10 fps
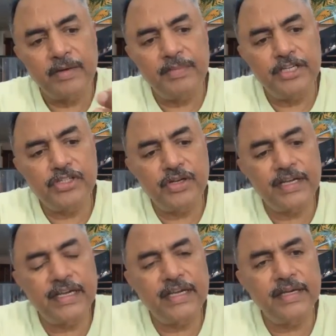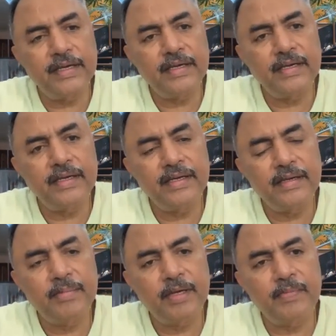परमेश्वर के
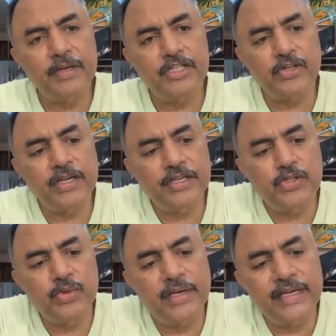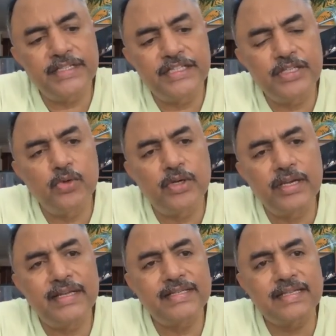परमेश्वर यीशु के जी
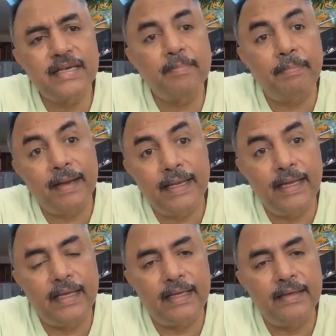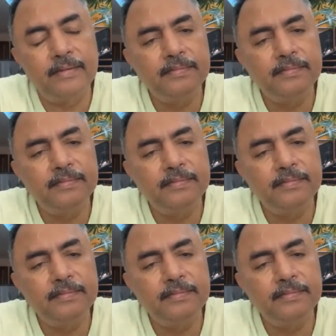उठने से पहले